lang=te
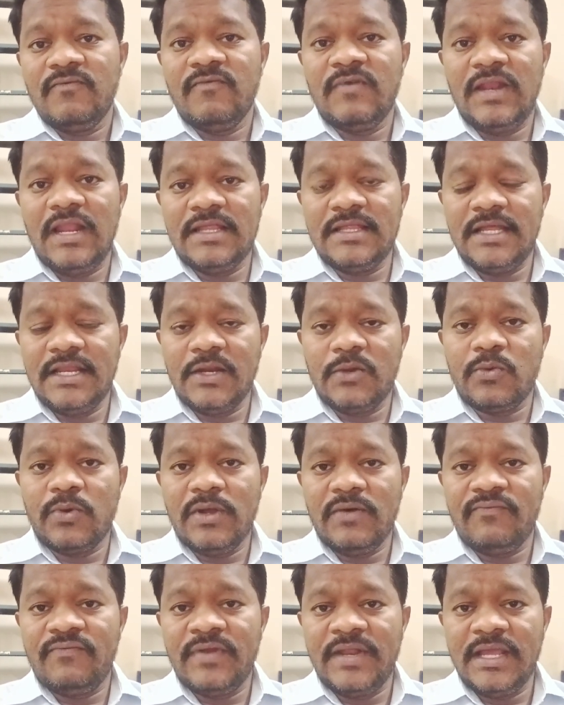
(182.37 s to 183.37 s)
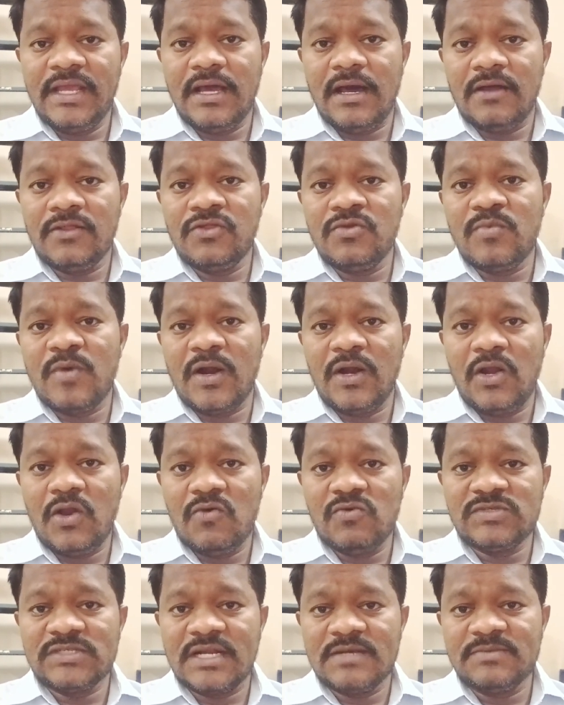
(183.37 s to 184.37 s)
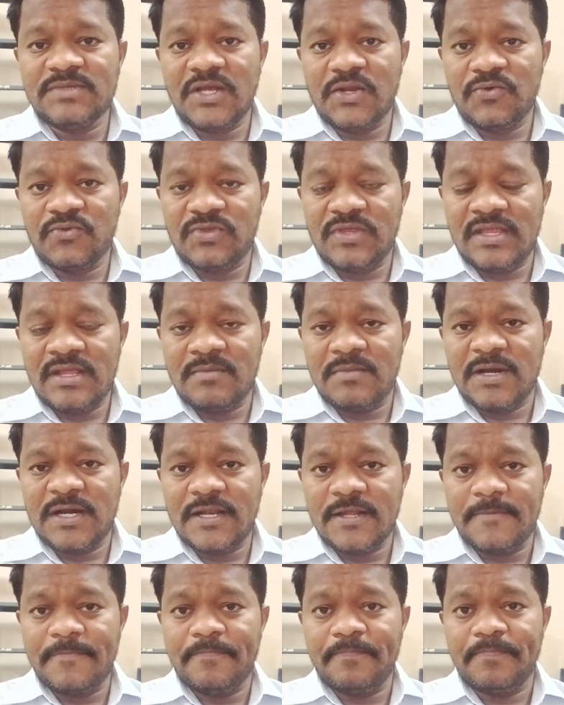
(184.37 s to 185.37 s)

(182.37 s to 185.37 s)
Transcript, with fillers: వీళ్ళందరికీ కూడా ఫ్రీగా అందుబాటులో ఉంచడం జరుగుతుందన్నమాట